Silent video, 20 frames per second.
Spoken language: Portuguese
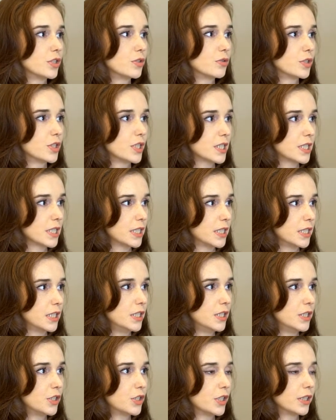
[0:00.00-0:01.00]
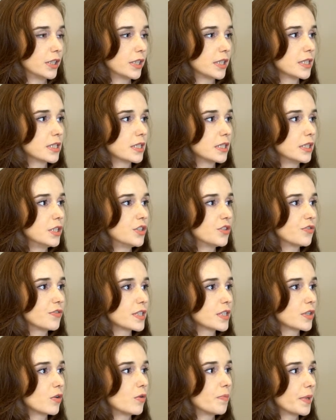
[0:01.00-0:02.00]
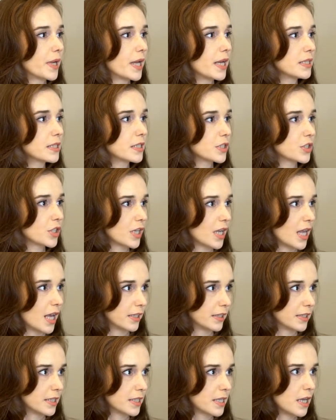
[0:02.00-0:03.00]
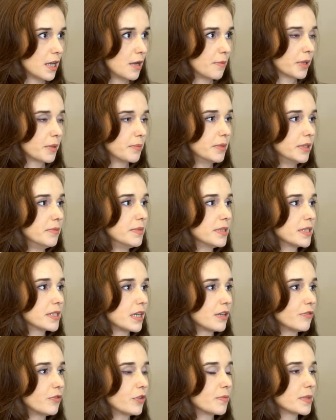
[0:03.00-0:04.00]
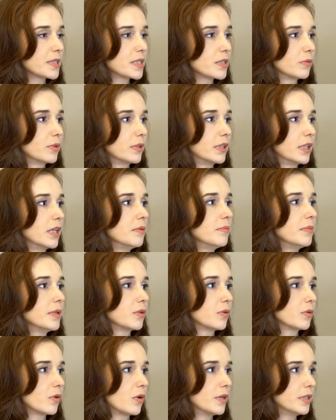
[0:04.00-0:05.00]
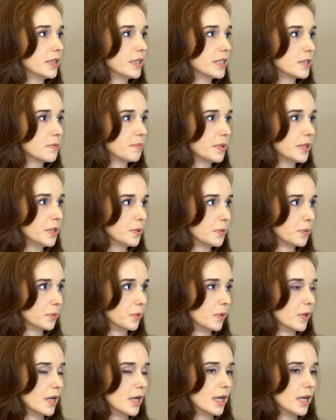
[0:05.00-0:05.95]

no dia seguinte, é interessante fazer compressas geladas para minimizar a formação do edema que ocorre nesse período.